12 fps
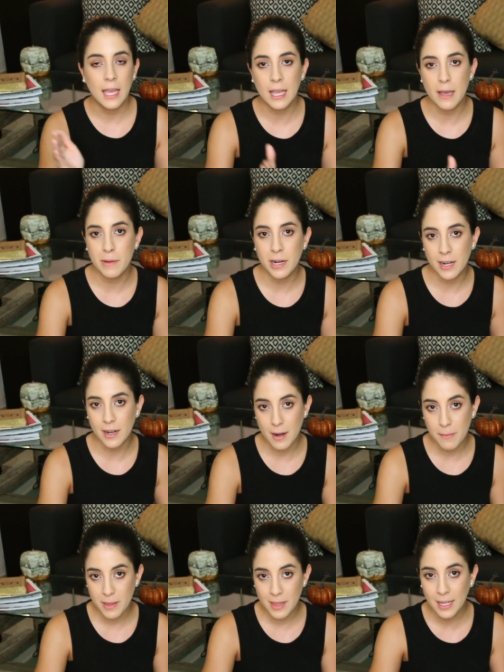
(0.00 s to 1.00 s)
en cámara
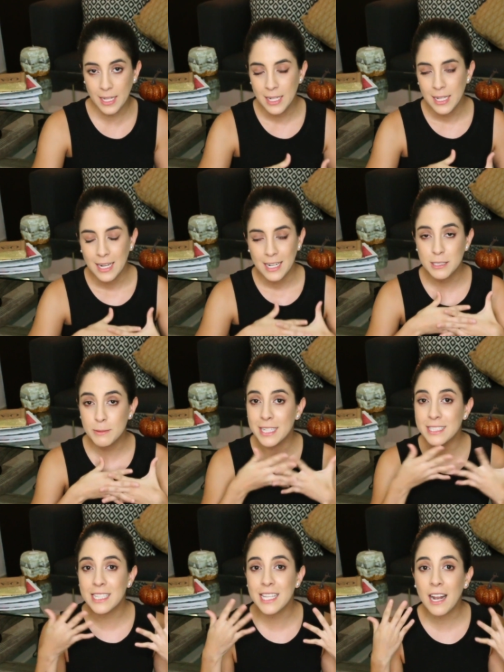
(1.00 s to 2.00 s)
rápida. Les voy a
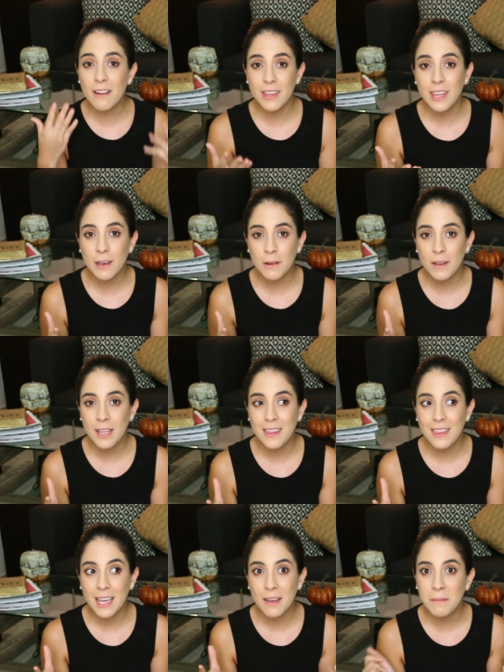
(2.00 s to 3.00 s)
enseñar el video y
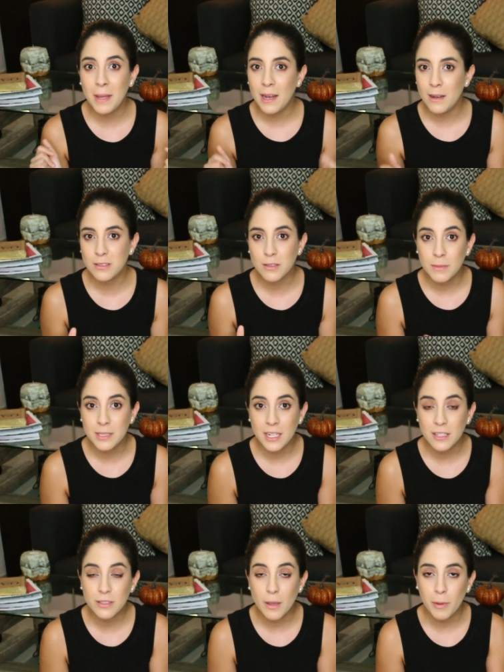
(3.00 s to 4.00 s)
díganme en los
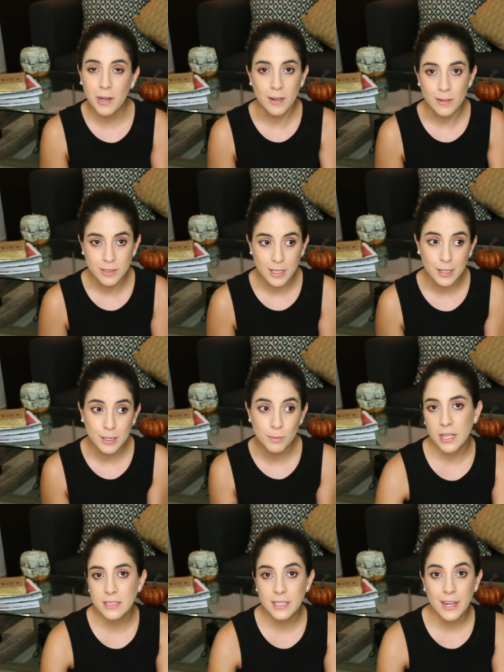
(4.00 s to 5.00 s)
comentarios qué opinan ustedes,
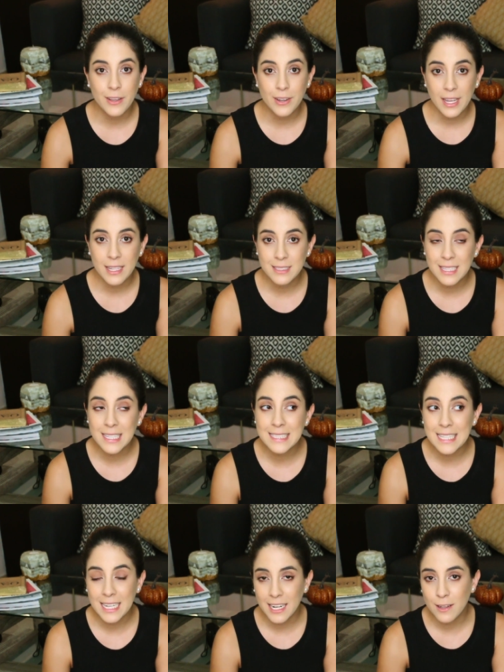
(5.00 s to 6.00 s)
porque en serio, este
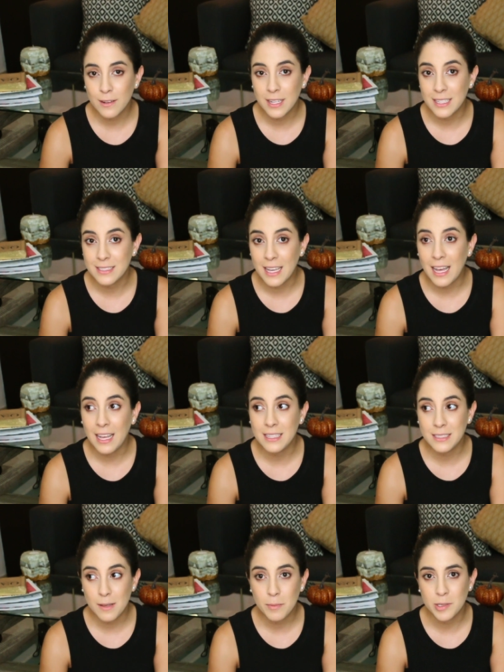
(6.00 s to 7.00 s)
sí creo que sea
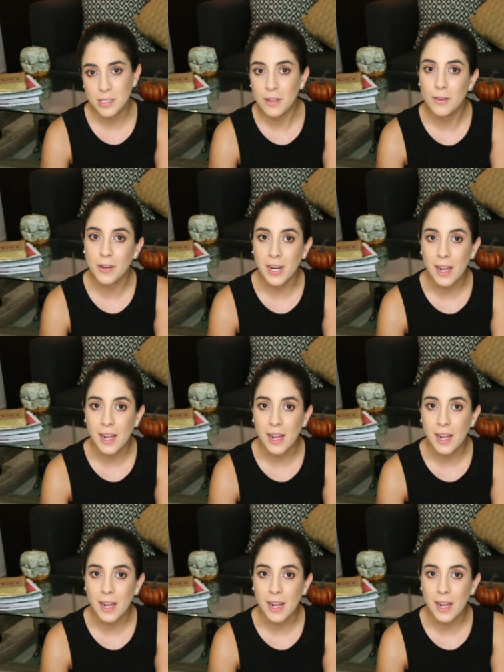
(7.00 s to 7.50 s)
100%